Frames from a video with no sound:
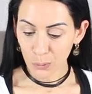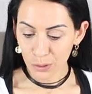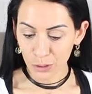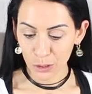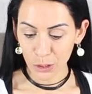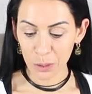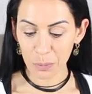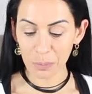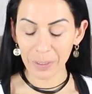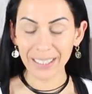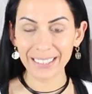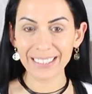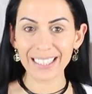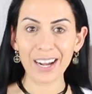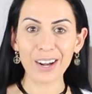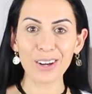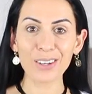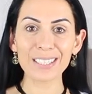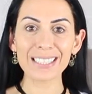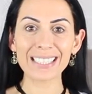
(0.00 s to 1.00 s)
ungeschminkt
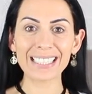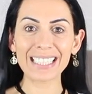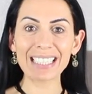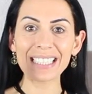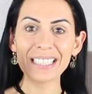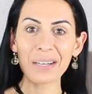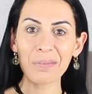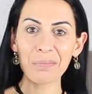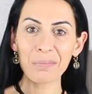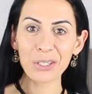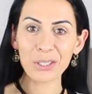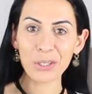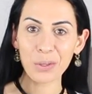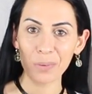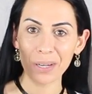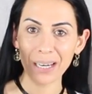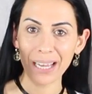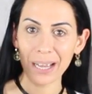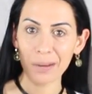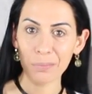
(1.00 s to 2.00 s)
aus. Ich habe mir
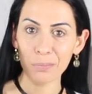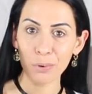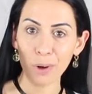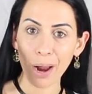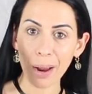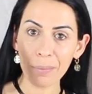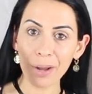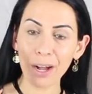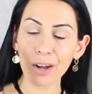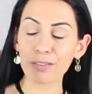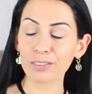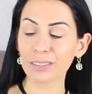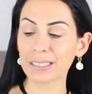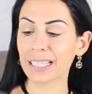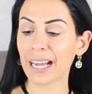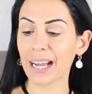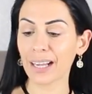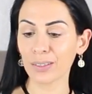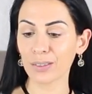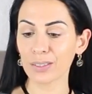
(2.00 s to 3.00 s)
schon mal einen Primer
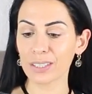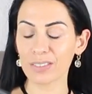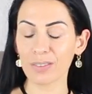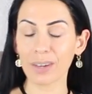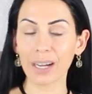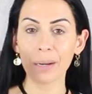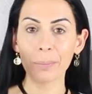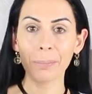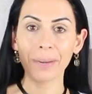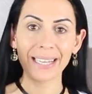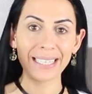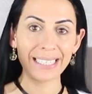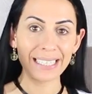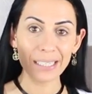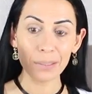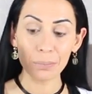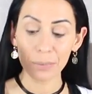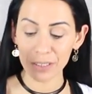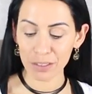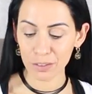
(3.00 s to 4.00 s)
aufgetragen und zwar meinen
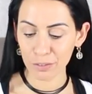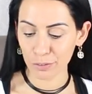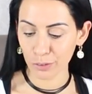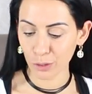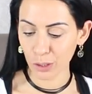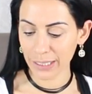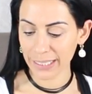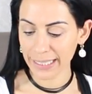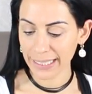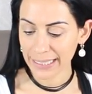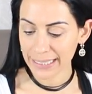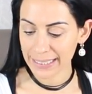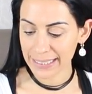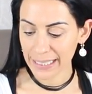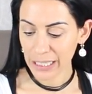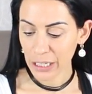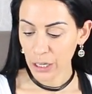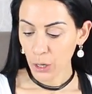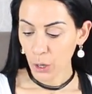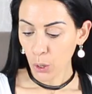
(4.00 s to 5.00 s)
liebsten von NYX.
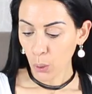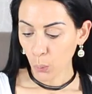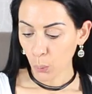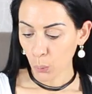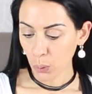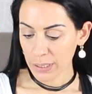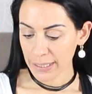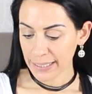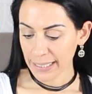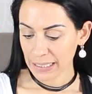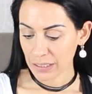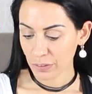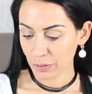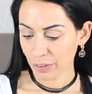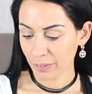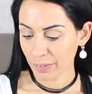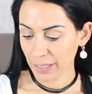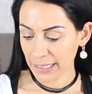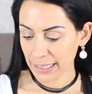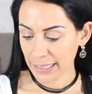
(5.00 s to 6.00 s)
Und jetzt
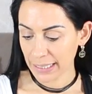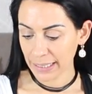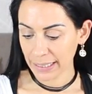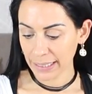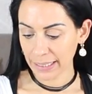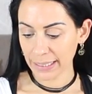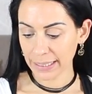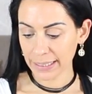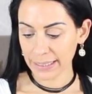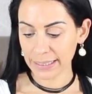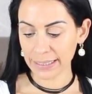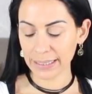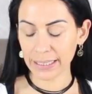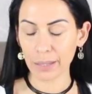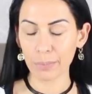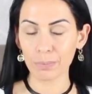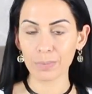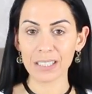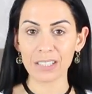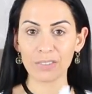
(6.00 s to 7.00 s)
verwende ich ähm,